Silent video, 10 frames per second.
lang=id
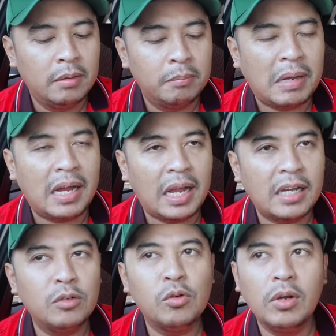
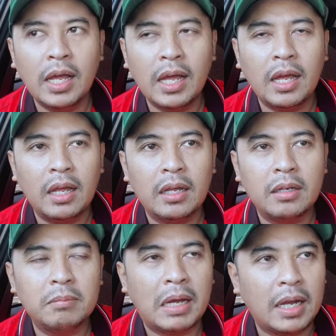Makan gula
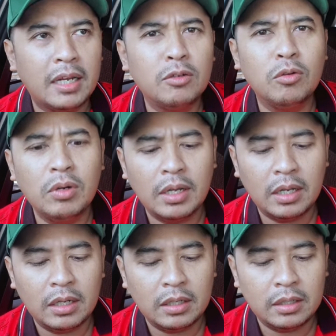Makan
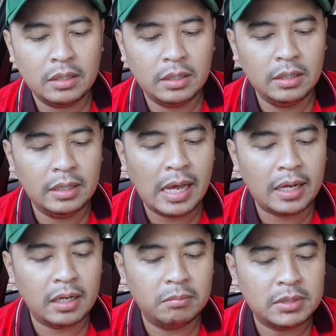gula iya. Ini
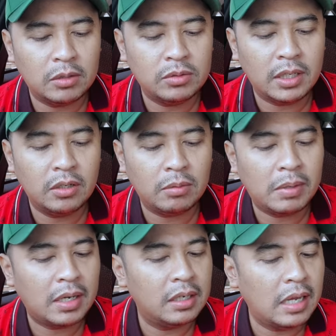garam Satu sendok
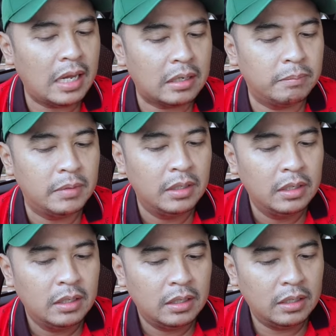makan garam
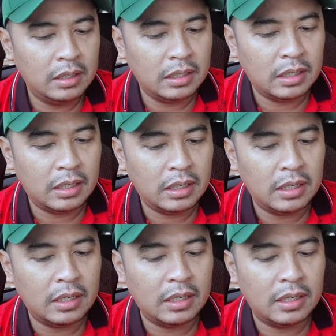Iya
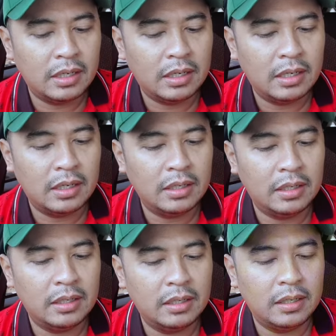
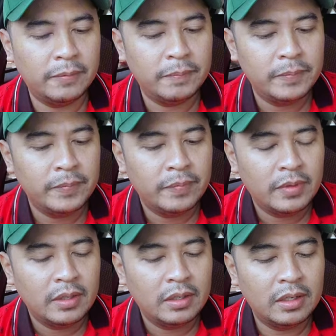Iya iya, iya.
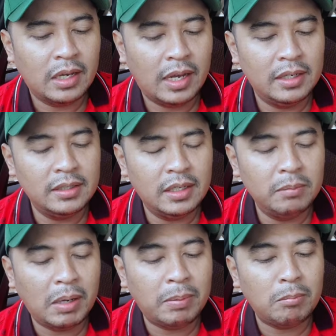Bapak Enggak ini jadi
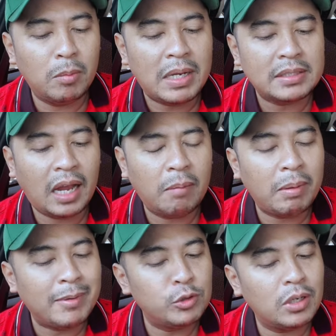bapak mau masak apa
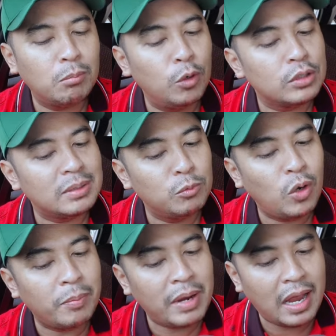Masuk ke mulut
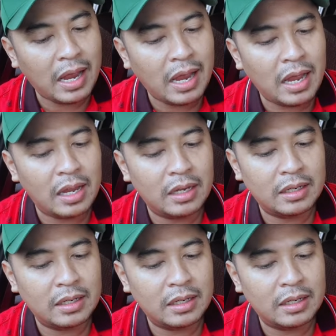semua pak mm.